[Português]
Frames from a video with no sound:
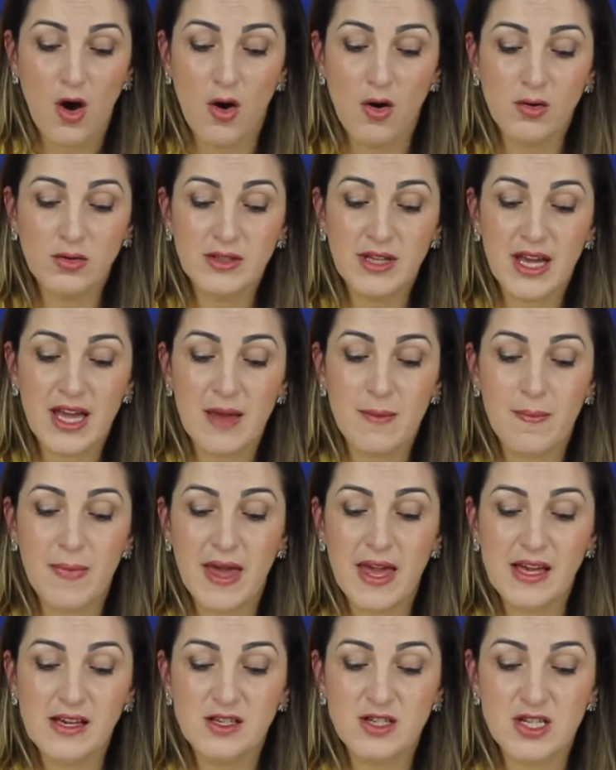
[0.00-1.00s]
Ou de
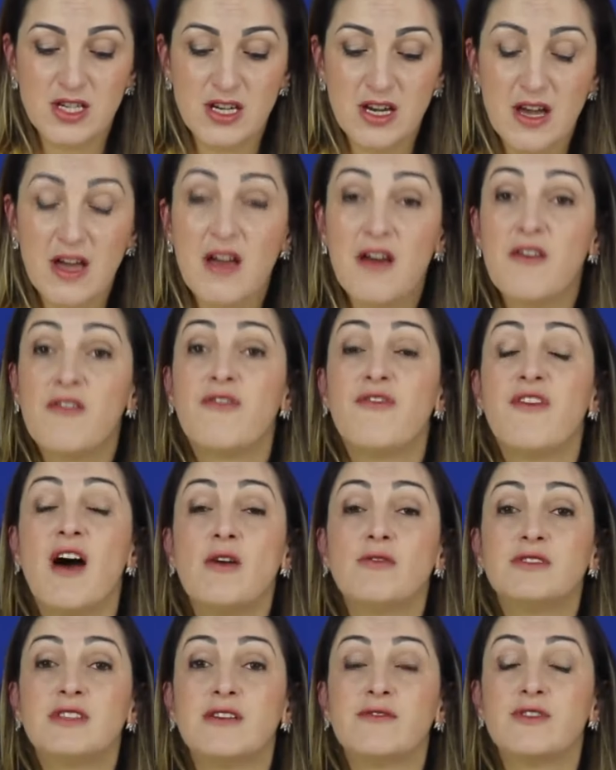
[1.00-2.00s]
repente,
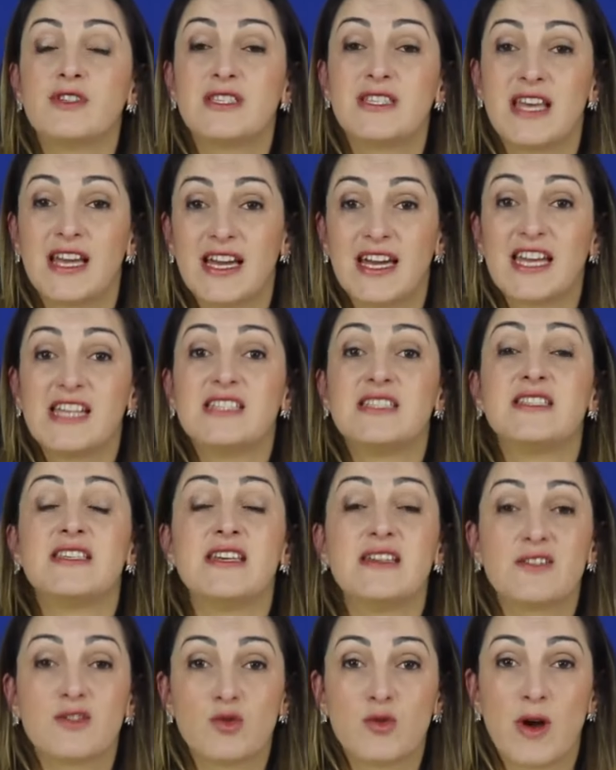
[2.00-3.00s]
falta você
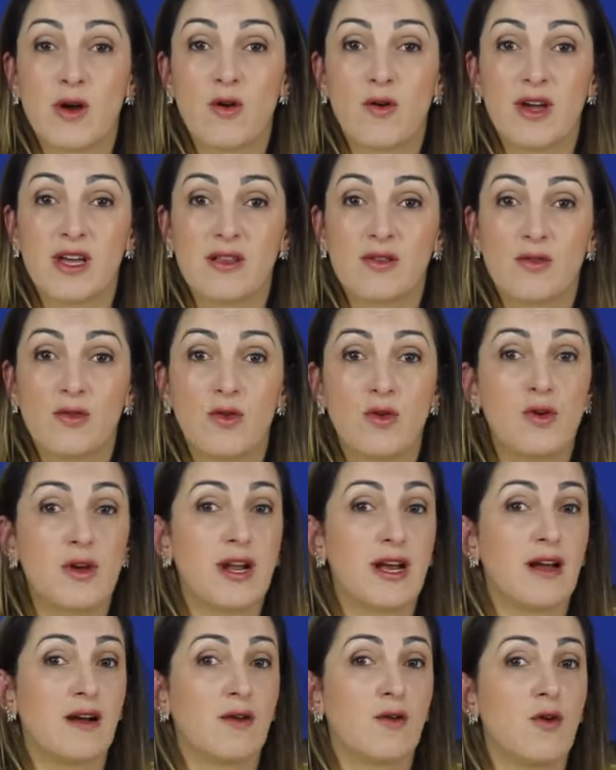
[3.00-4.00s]
crescer a sua
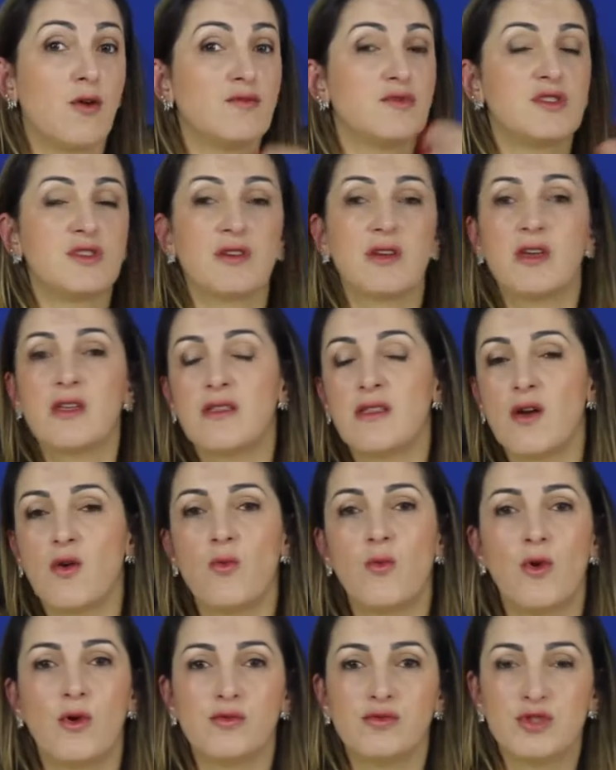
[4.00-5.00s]
corretora, conseguir ter
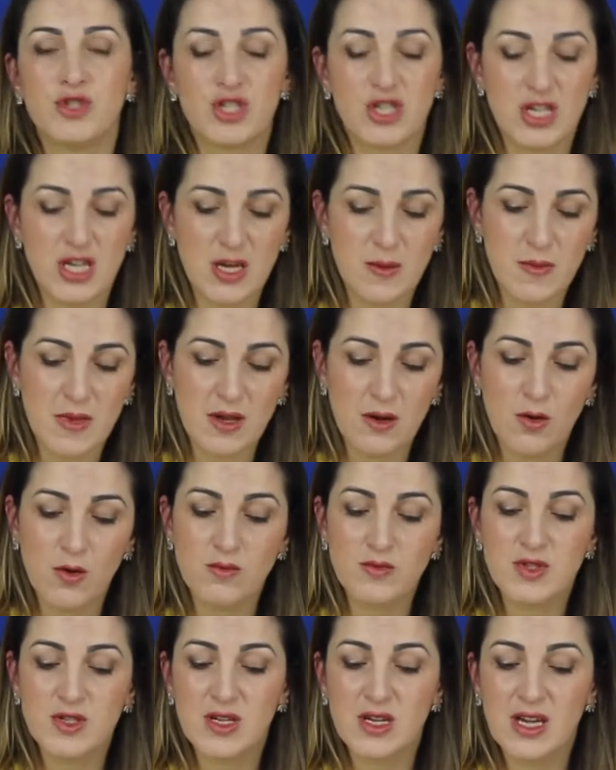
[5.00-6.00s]
um bom time,
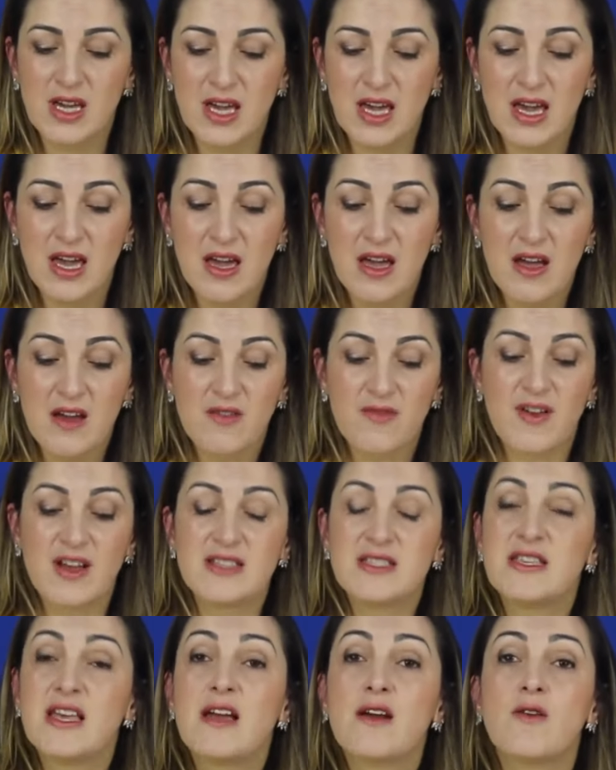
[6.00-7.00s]
conseguir
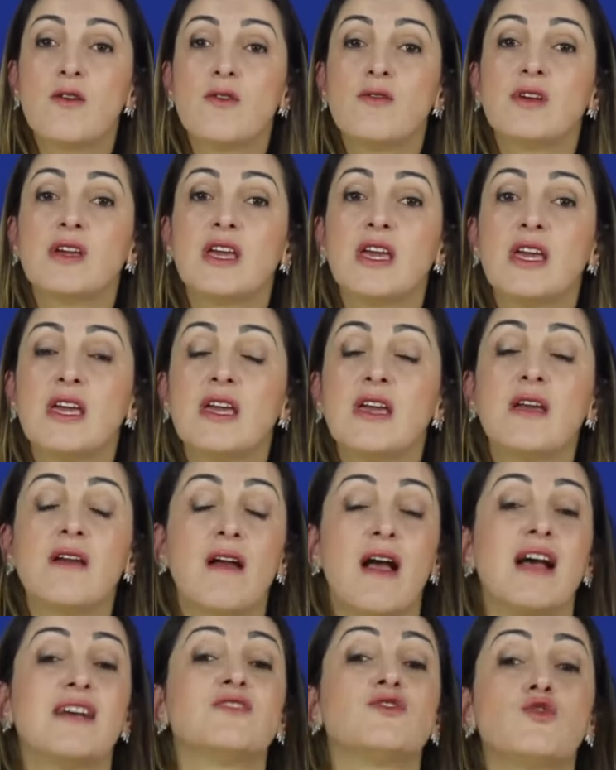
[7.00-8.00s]
fazer com que
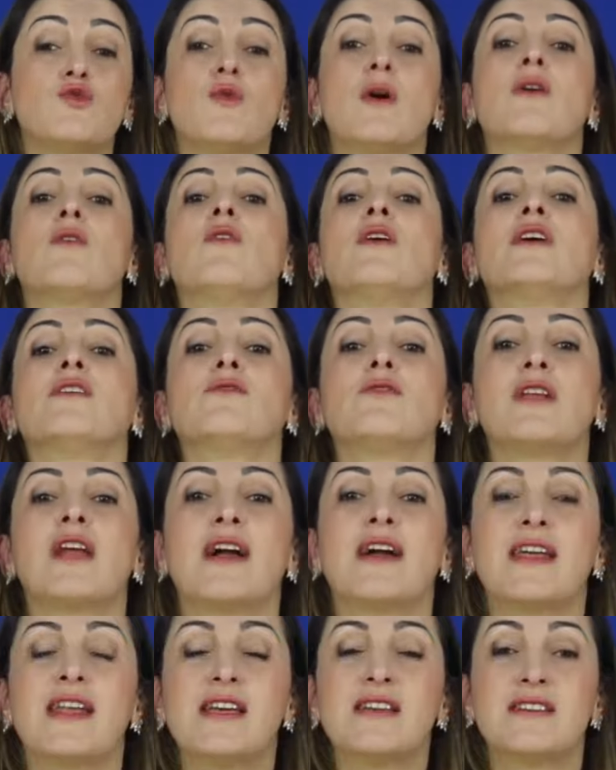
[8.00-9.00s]
a sua
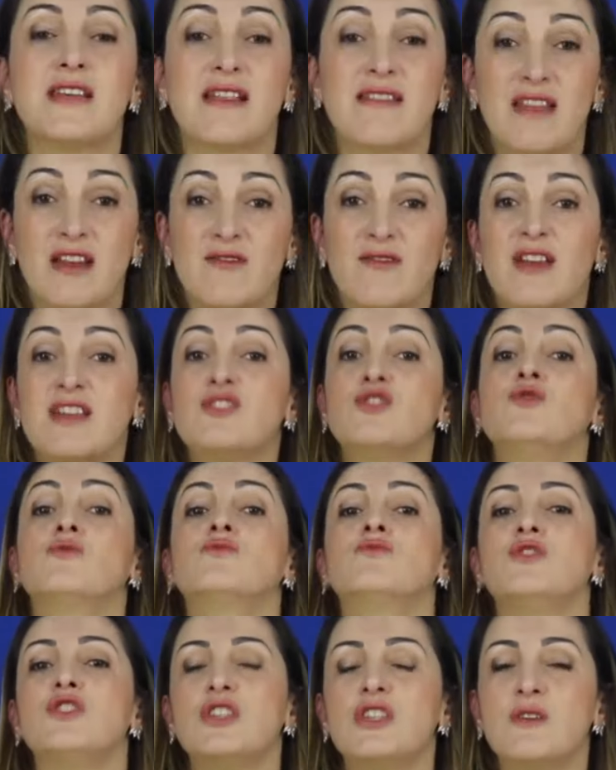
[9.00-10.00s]
corretora cresça através de
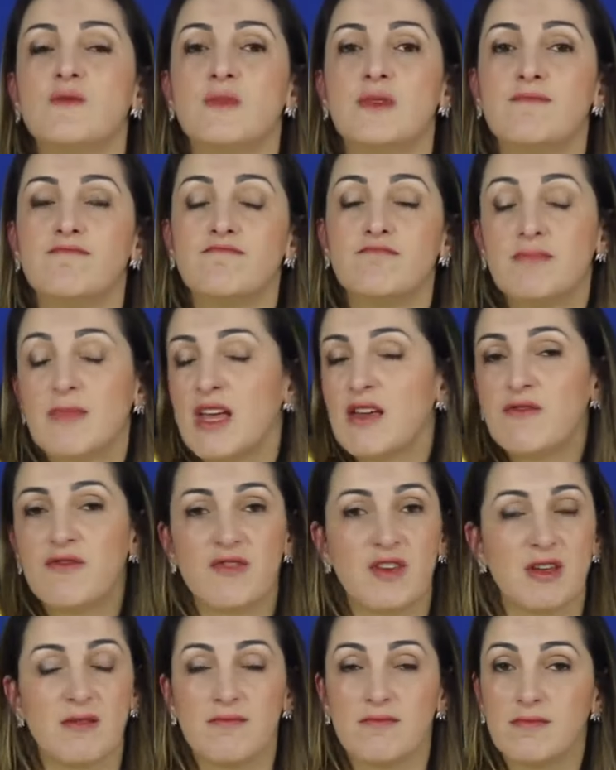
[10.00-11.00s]
um time?
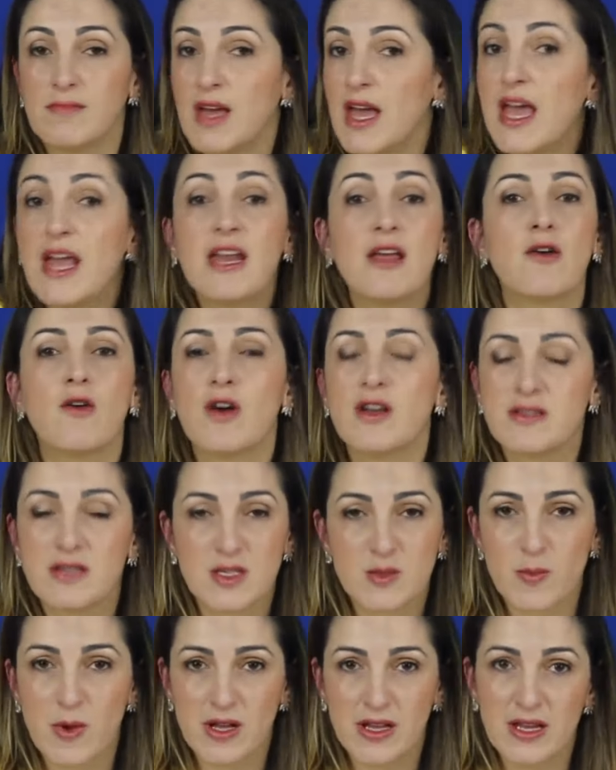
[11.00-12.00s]
Enfim, N
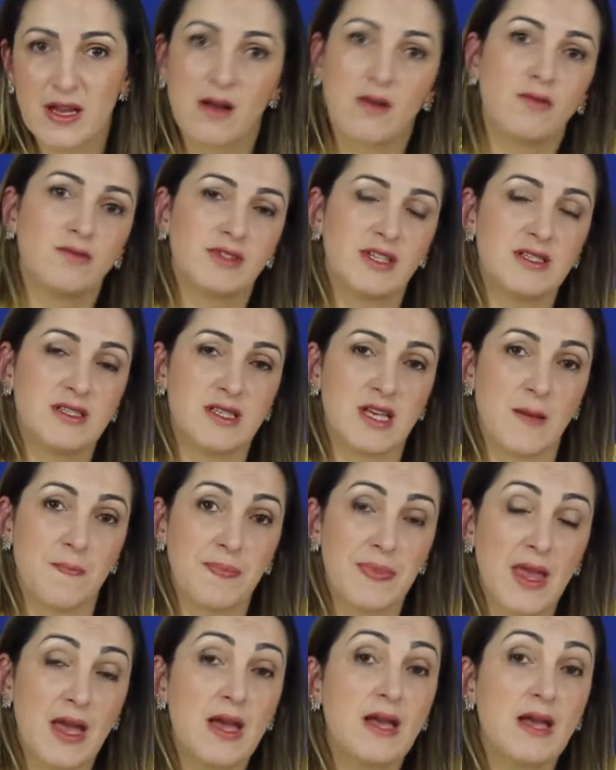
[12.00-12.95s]
coisas podem acontecer.